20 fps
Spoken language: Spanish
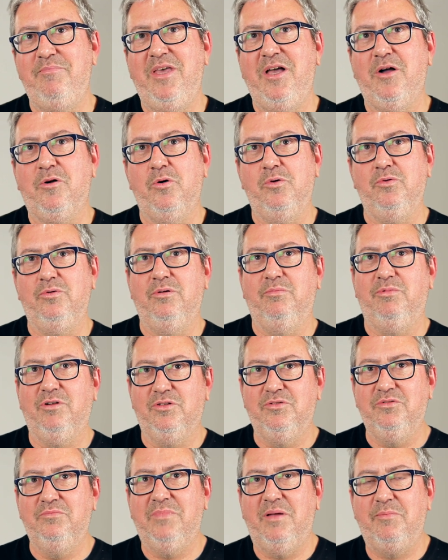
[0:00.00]
Mia Couto
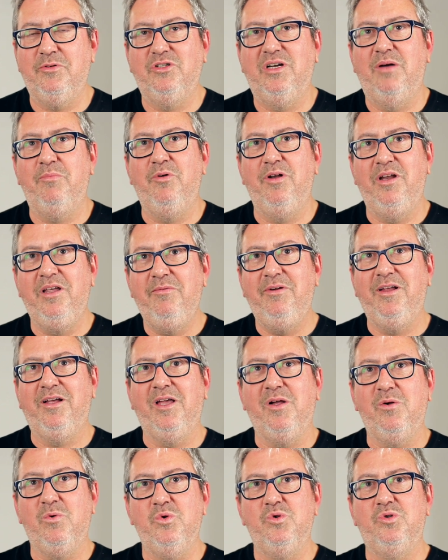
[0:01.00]
porque es una persona muy libre
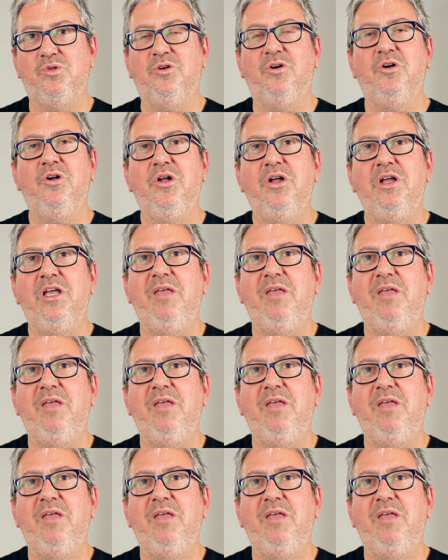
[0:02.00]
que incluso